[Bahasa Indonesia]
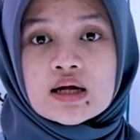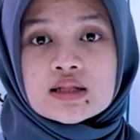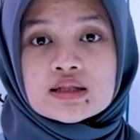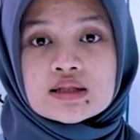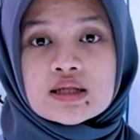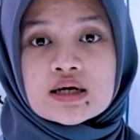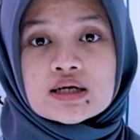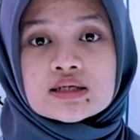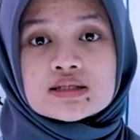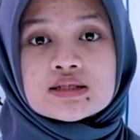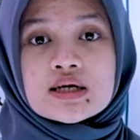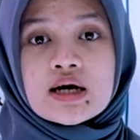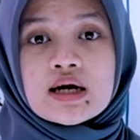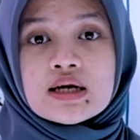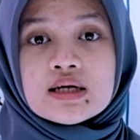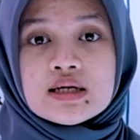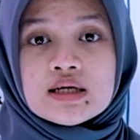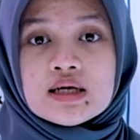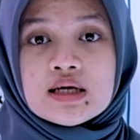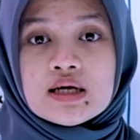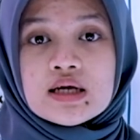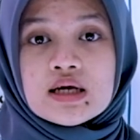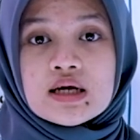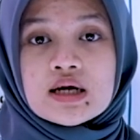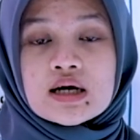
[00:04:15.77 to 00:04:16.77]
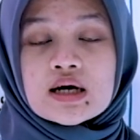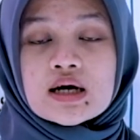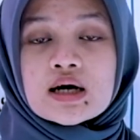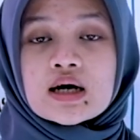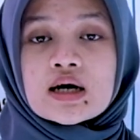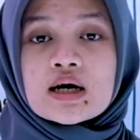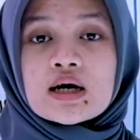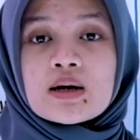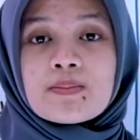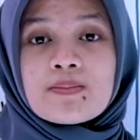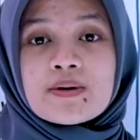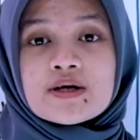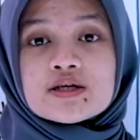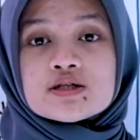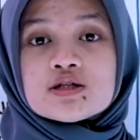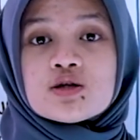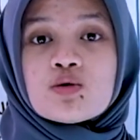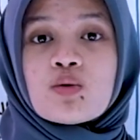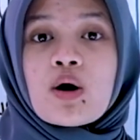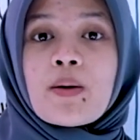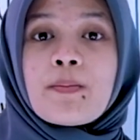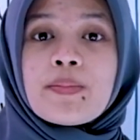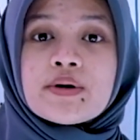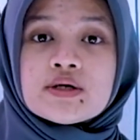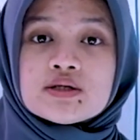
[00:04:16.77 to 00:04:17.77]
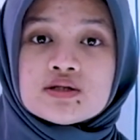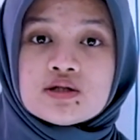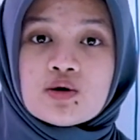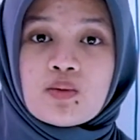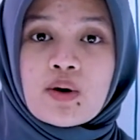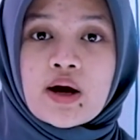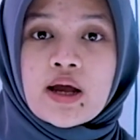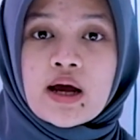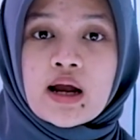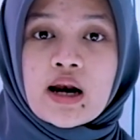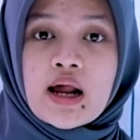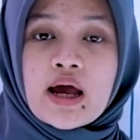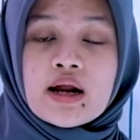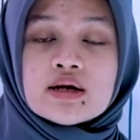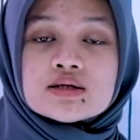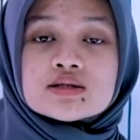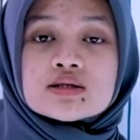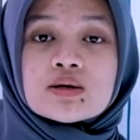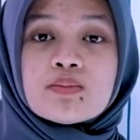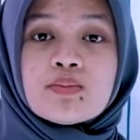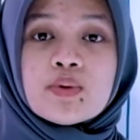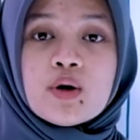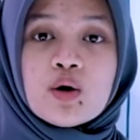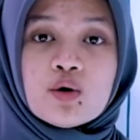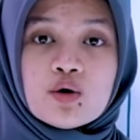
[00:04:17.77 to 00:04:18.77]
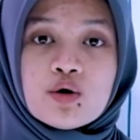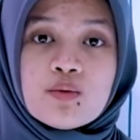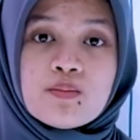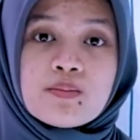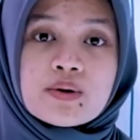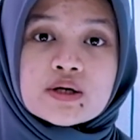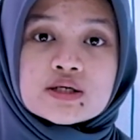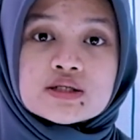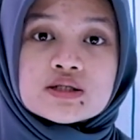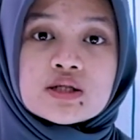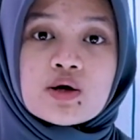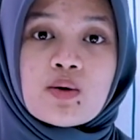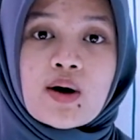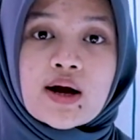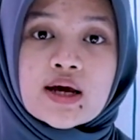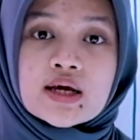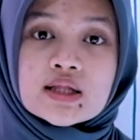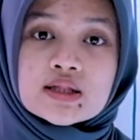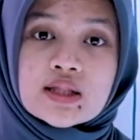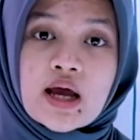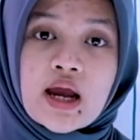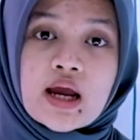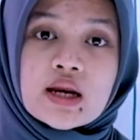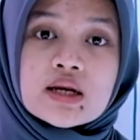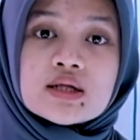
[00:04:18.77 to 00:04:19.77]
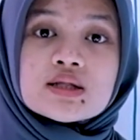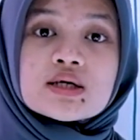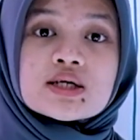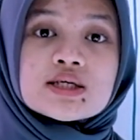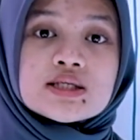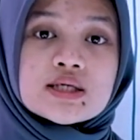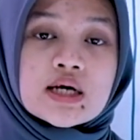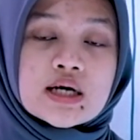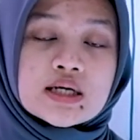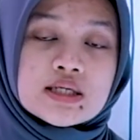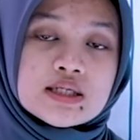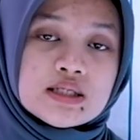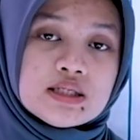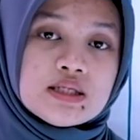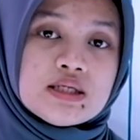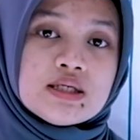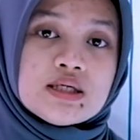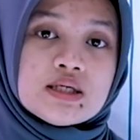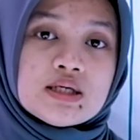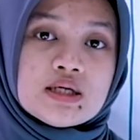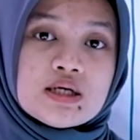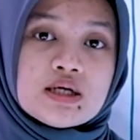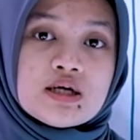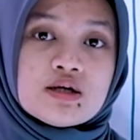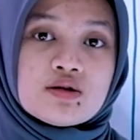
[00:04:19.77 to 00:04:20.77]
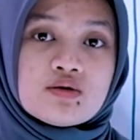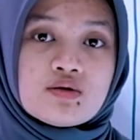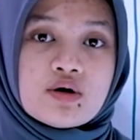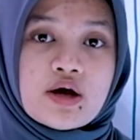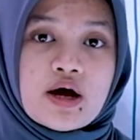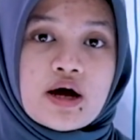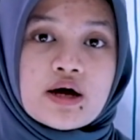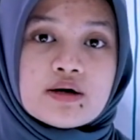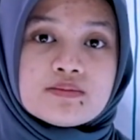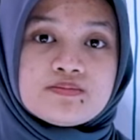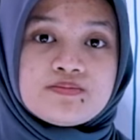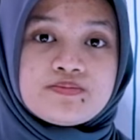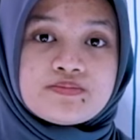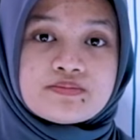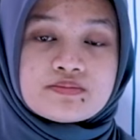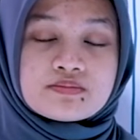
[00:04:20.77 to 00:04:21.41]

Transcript: terjadi peristiwa-peristiwa yang lain sebelum peristiwa kita ini terjadi, gitu ya.